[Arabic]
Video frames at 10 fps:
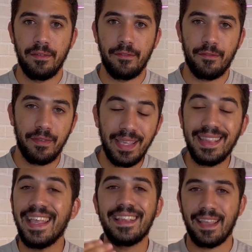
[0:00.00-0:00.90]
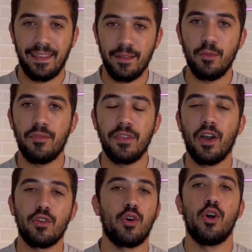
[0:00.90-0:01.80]
في داتا وفي
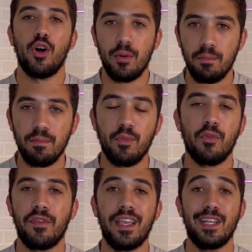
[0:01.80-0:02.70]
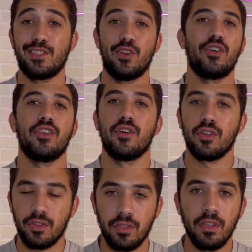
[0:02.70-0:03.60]
ارقام وفي
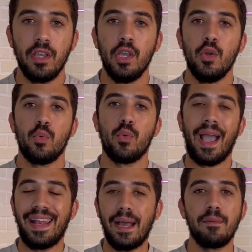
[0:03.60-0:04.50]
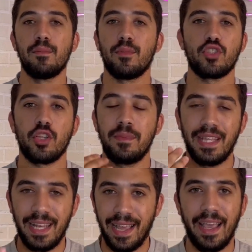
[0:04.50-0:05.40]
احصائيات وهيلاعب الماتشات مين
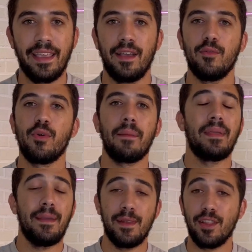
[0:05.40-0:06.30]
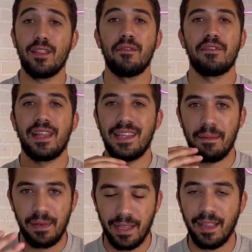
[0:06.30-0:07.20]
اللي جايه وكان بيعمل ايه ضد الفرق دي
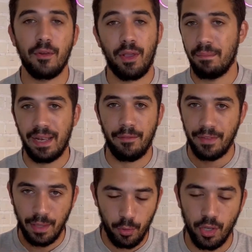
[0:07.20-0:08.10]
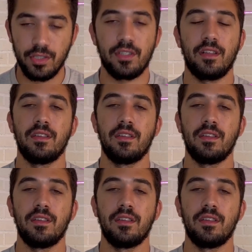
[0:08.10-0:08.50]
قبل كده لو كان بيلعب في الدوري اصلا